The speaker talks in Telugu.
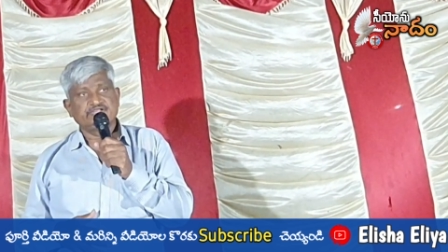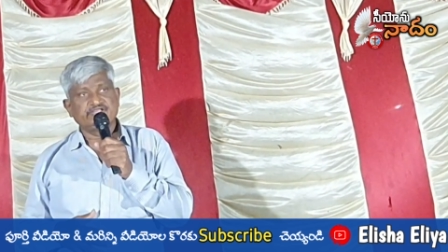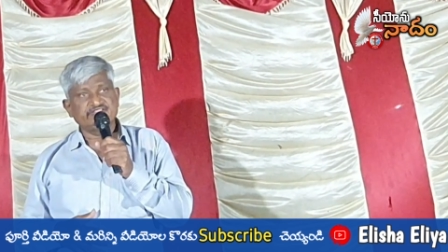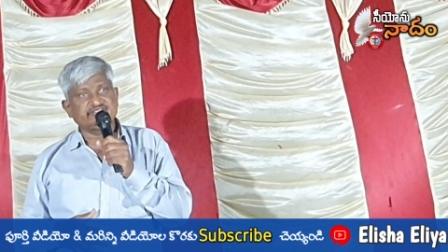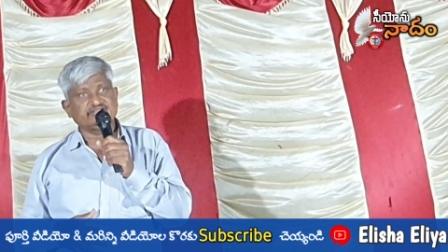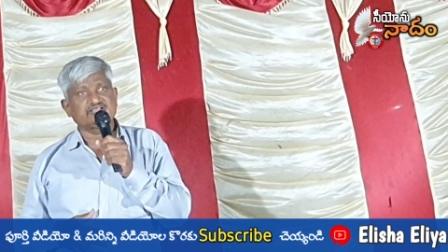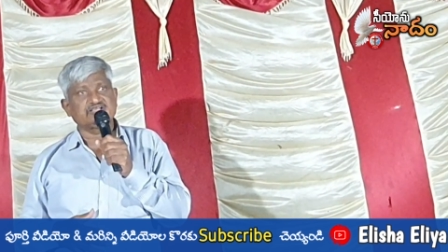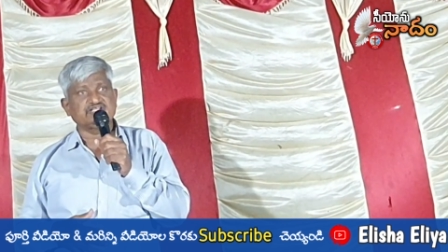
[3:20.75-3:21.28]

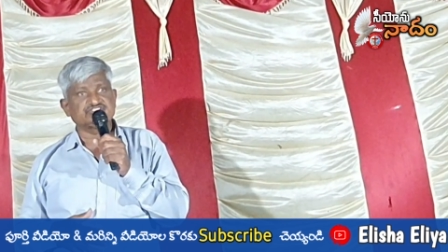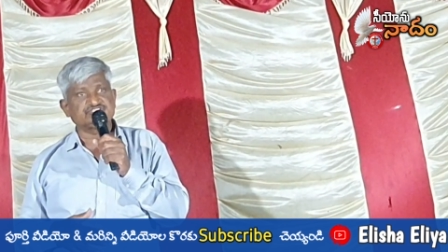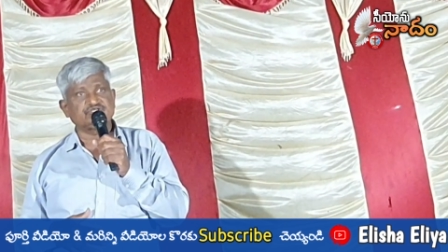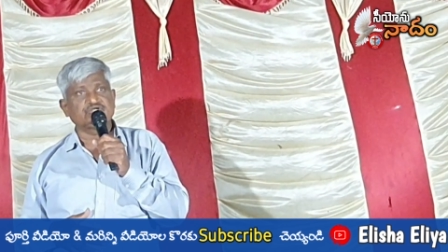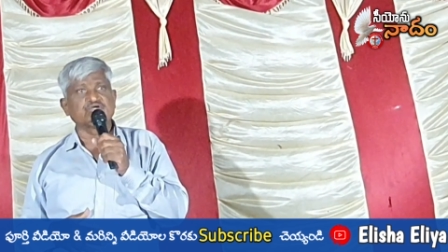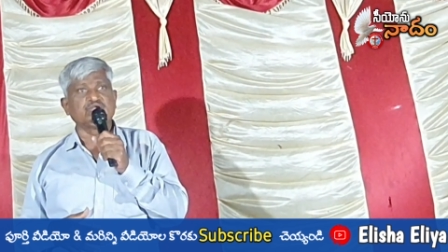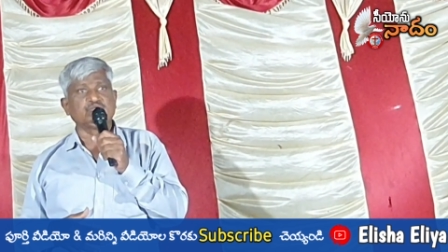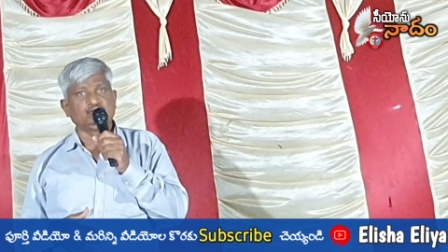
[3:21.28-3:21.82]
ఇద్దరు గజ
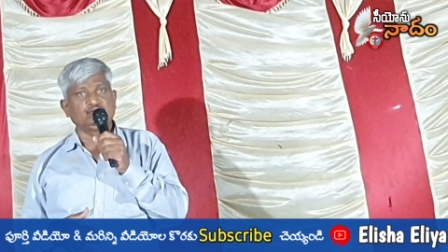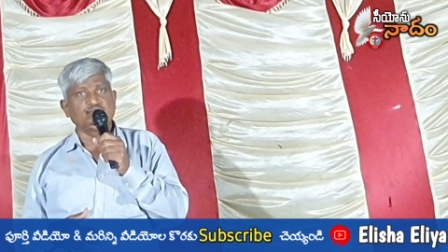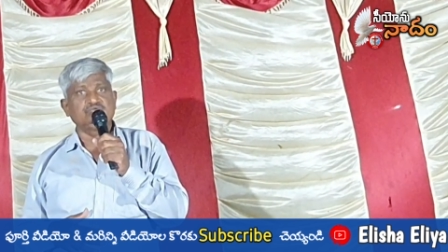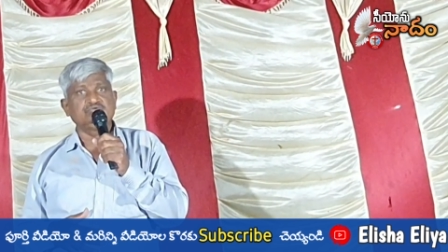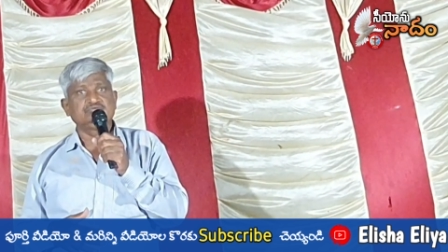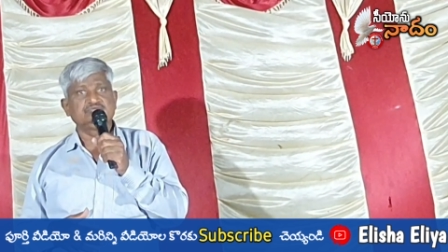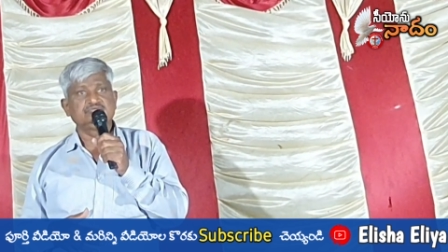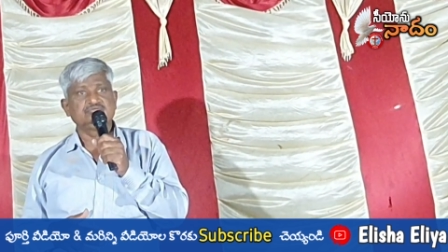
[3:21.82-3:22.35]
దొంగలు
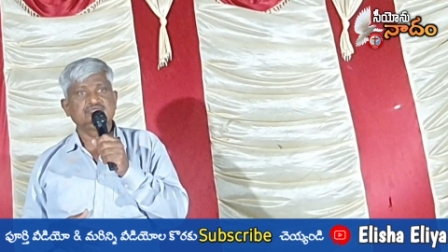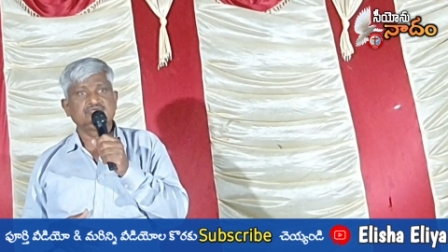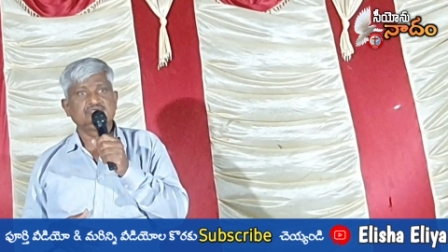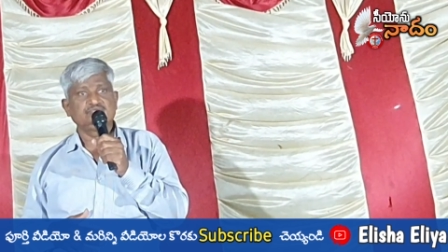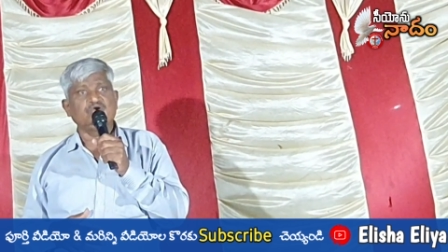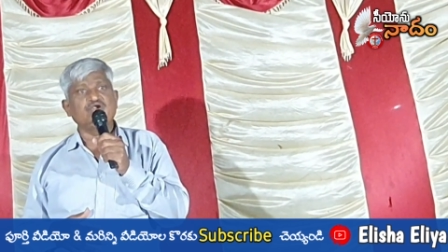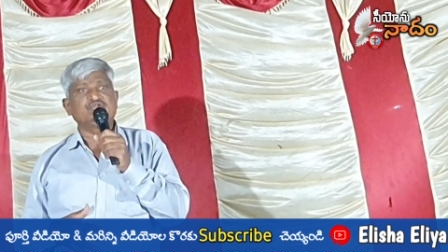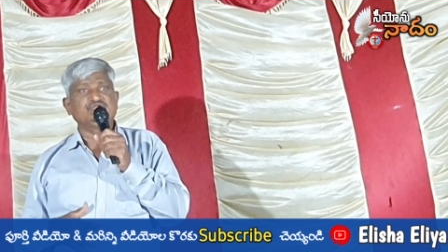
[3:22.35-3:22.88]

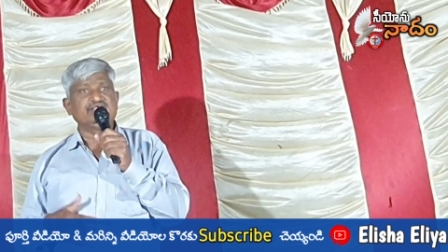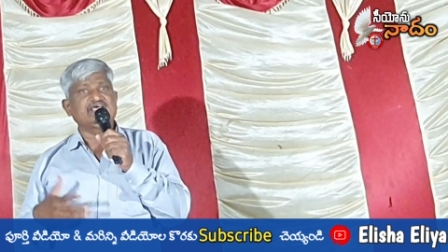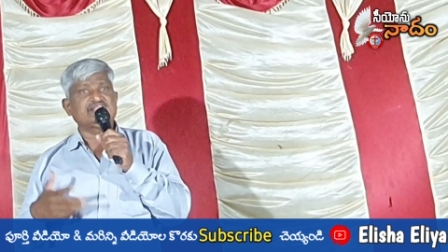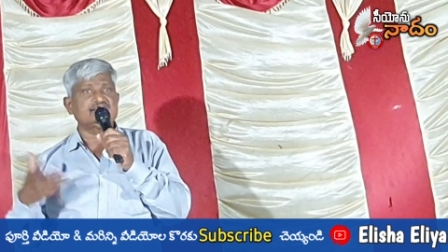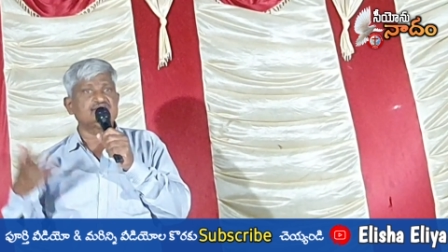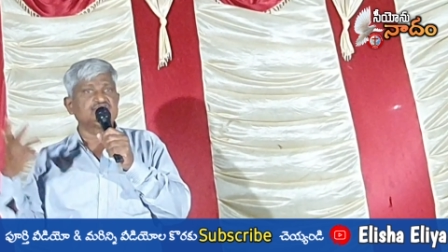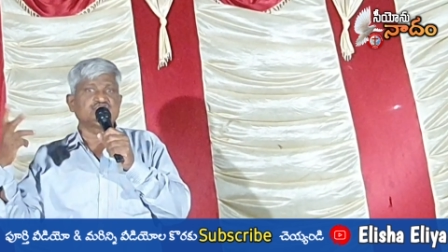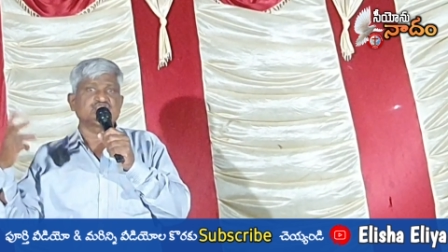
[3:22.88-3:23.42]
వాళ్ళు
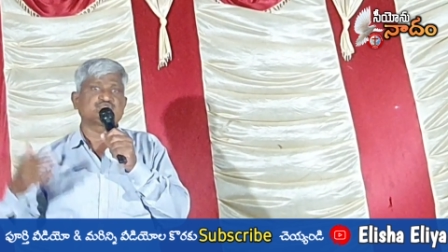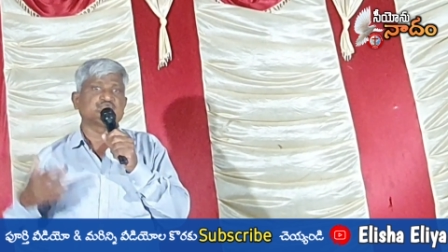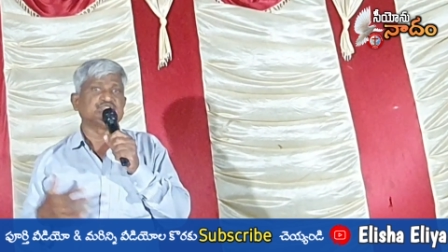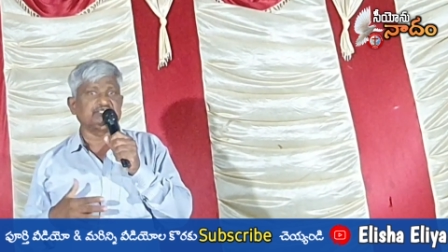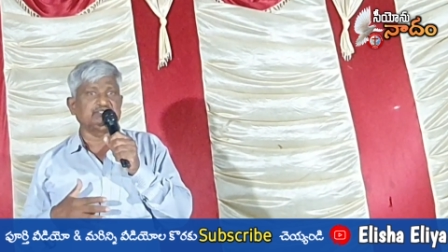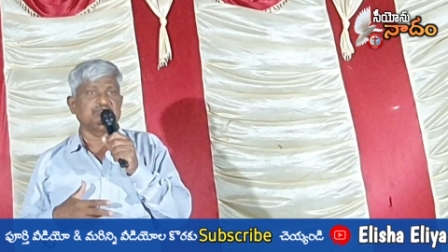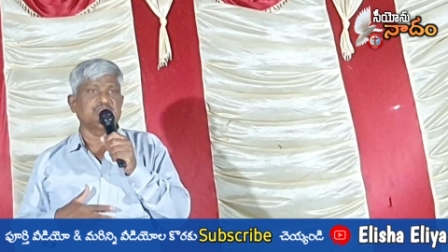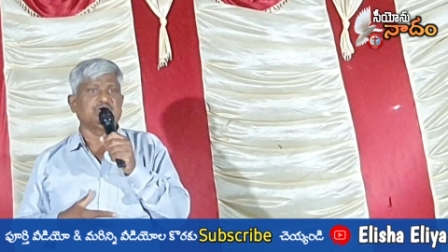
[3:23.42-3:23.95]
నేరాలు చేస్తుంటే